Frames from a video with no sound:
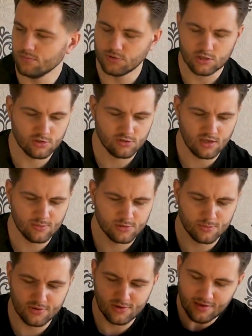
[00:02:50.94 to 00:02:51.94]
przetestujemy
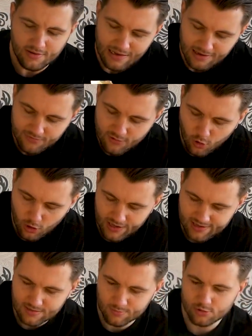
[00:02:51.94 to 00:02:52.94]
sobie je w
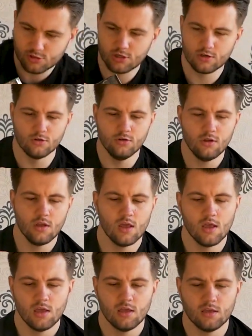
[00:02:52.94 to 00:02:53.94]
kolejnym odcinku.
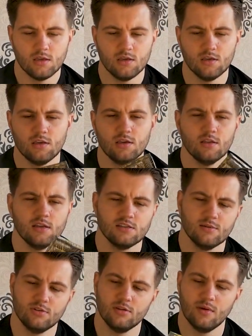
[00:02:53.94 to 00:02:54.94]
Yy,
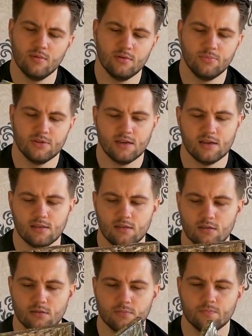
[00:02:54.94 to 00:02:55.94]
następnie mamy
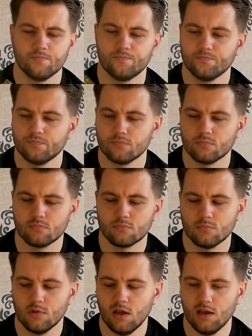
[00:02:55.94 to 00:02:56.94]
petardy
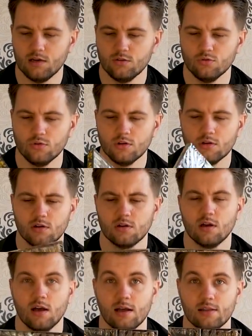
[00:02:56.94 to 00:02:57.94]
Achtung,
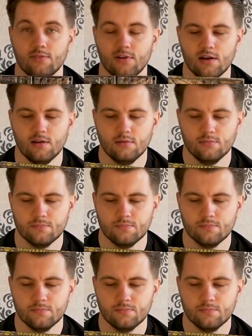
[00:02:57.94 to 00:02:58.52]
H2.